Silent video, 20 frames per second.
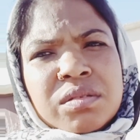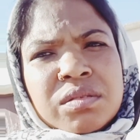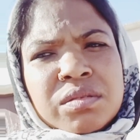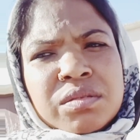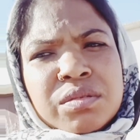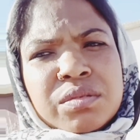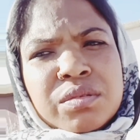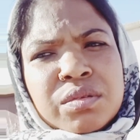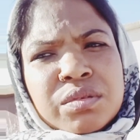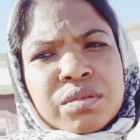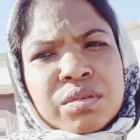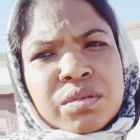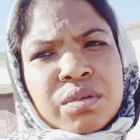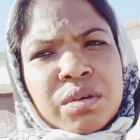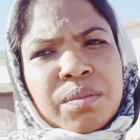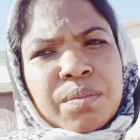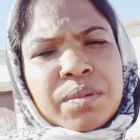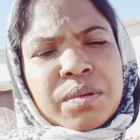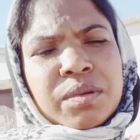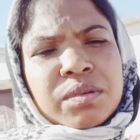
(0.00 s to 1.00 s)
तो दोस्तों
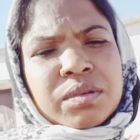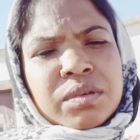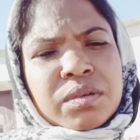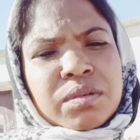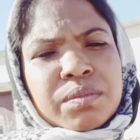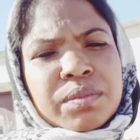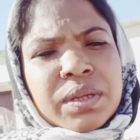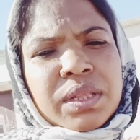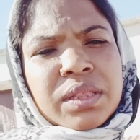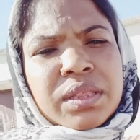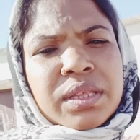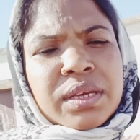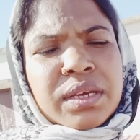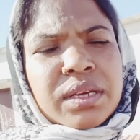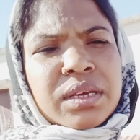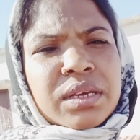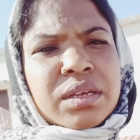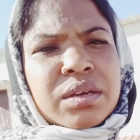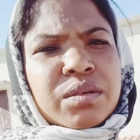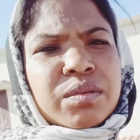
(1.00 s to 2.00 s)
आप लोग को मिलते
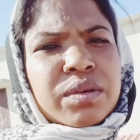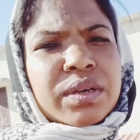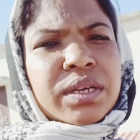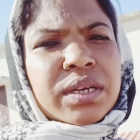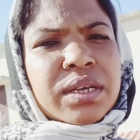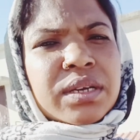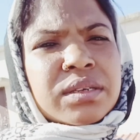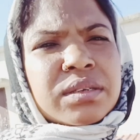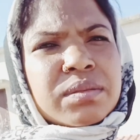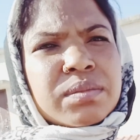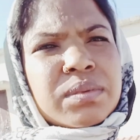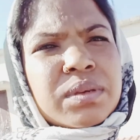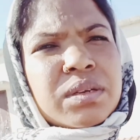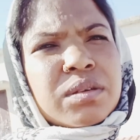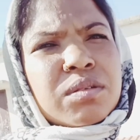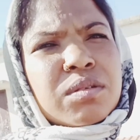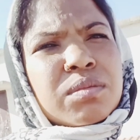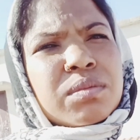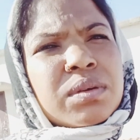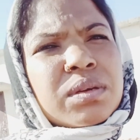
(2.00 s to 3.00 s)
हैं कोई नेक्स्ट
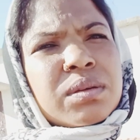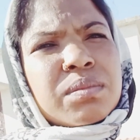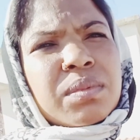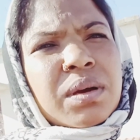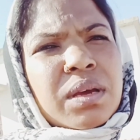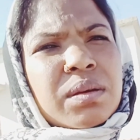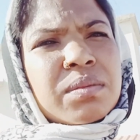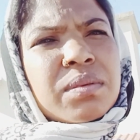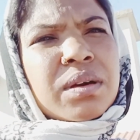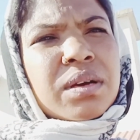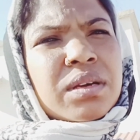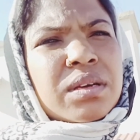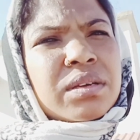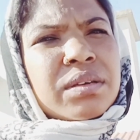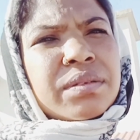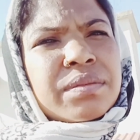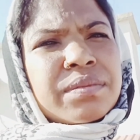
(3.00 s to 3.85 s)
वीडियो में बाय बाय